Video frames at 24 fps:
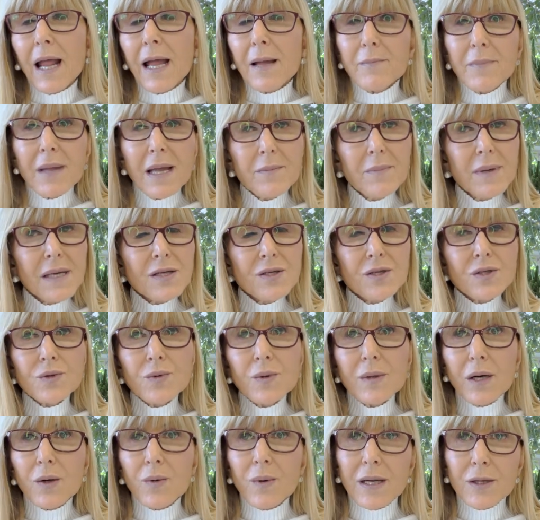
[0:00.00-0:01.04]
Me
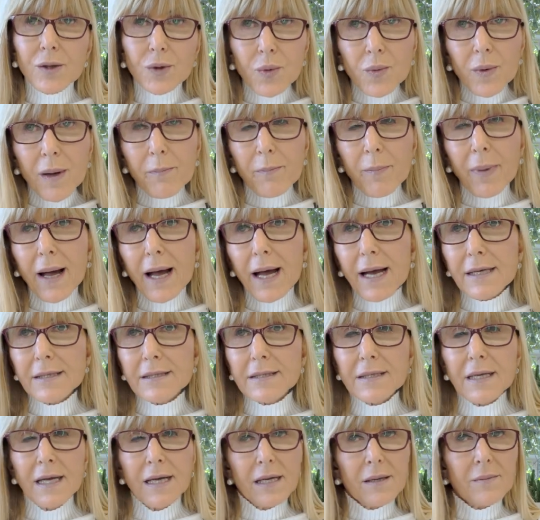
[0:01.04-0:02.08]
abençoa com a tua
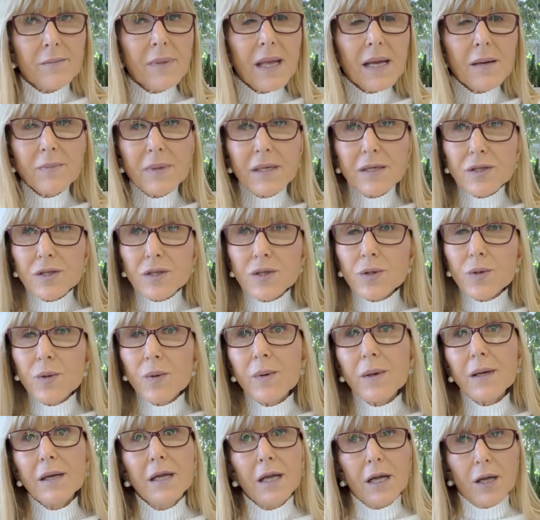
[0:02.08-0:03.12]
paz, me
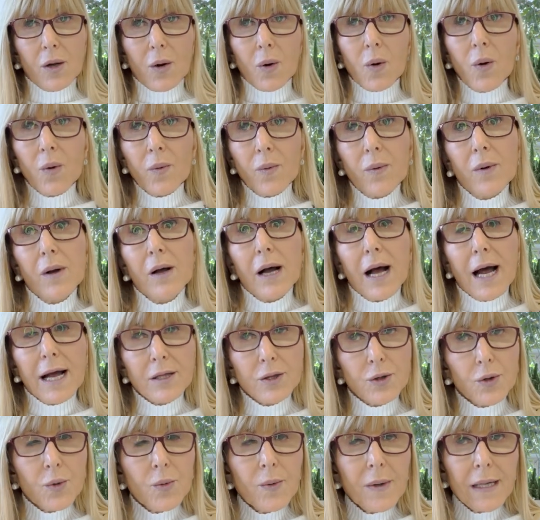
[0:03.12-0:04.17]
abençoa com a
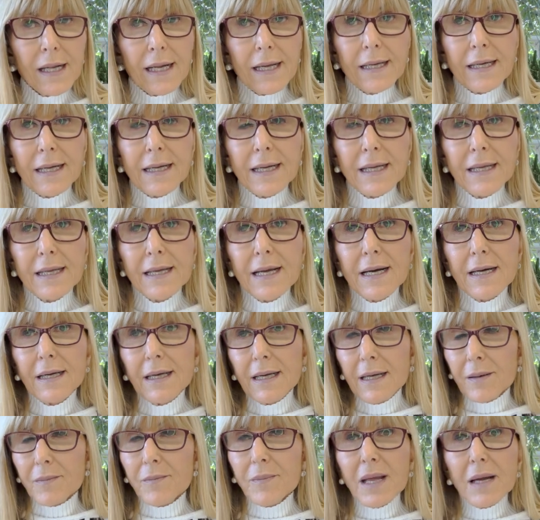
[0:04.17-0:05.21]
tua alegria
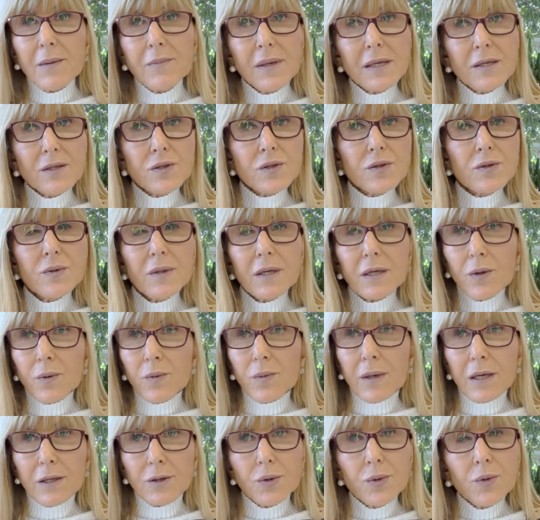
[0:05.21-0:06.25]
me abençoa
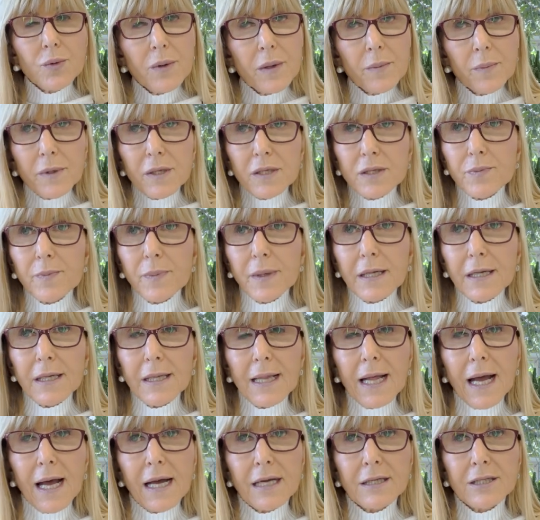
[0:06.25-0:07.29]
com a tua
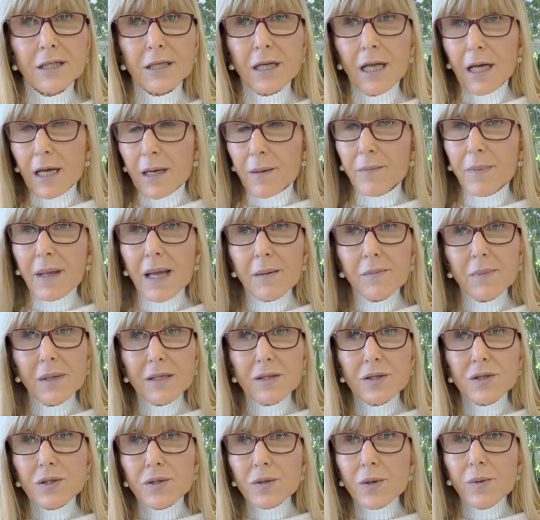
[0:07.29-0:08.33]
prosperidade, me
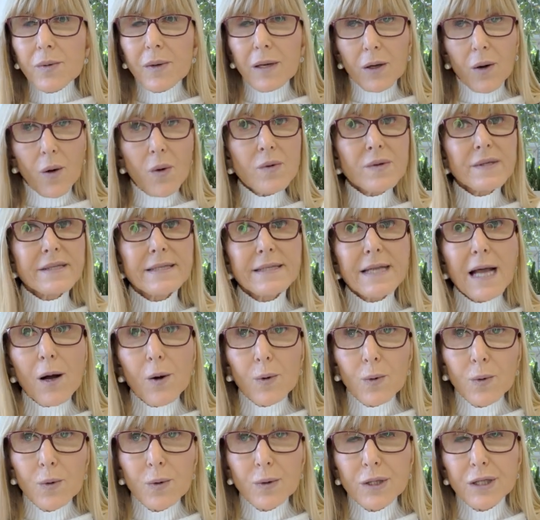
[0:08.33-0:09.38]
abençoa com
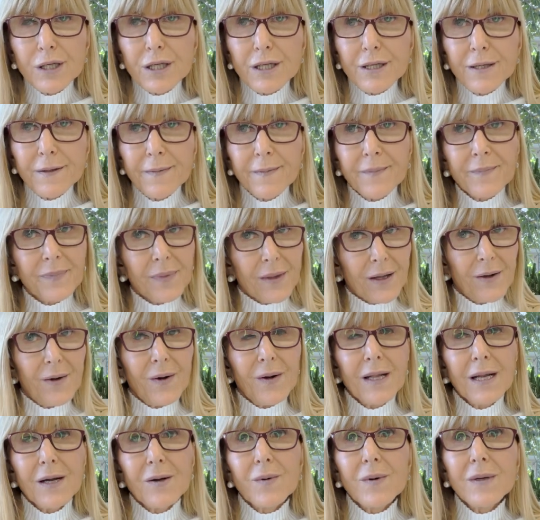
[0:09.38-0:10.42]
saúde.
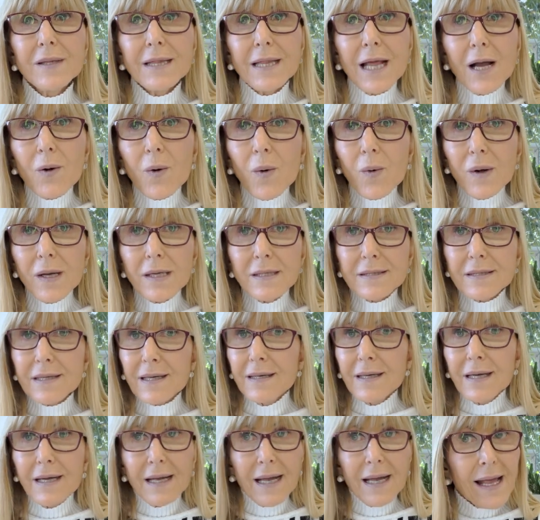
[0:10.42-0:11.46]
Olha quanta
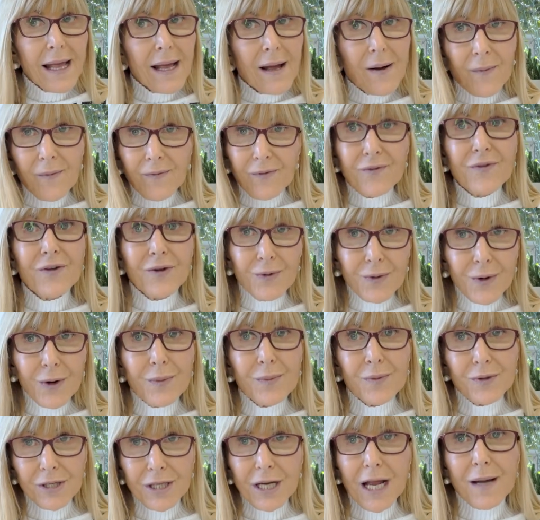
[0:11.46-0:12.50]
coisa! Viu
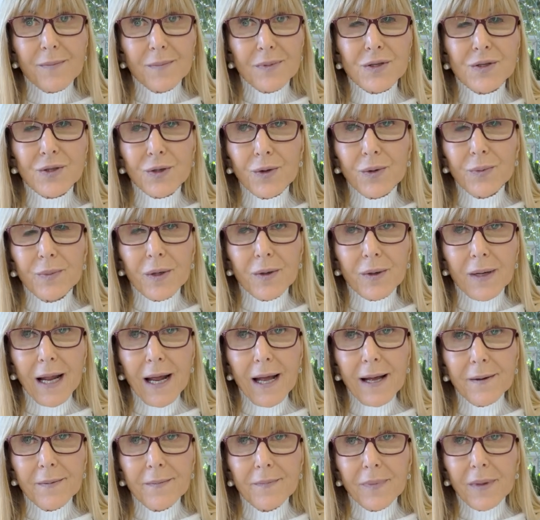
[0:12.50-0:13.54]
como Jabe soube
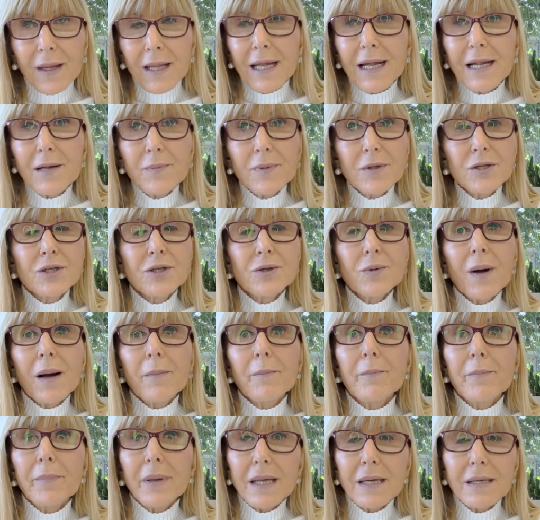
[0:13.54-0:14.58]
orar? Ele pediu a
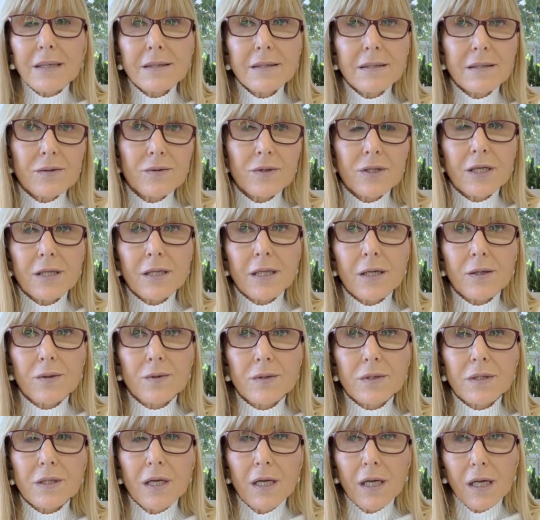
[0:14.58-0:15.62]
bênção de
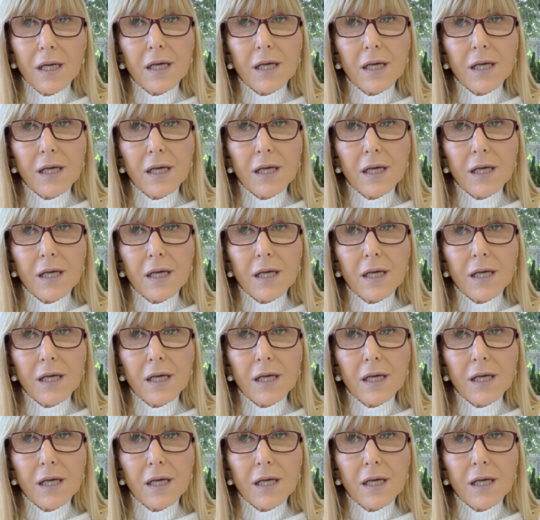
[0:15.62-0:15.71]
Deus.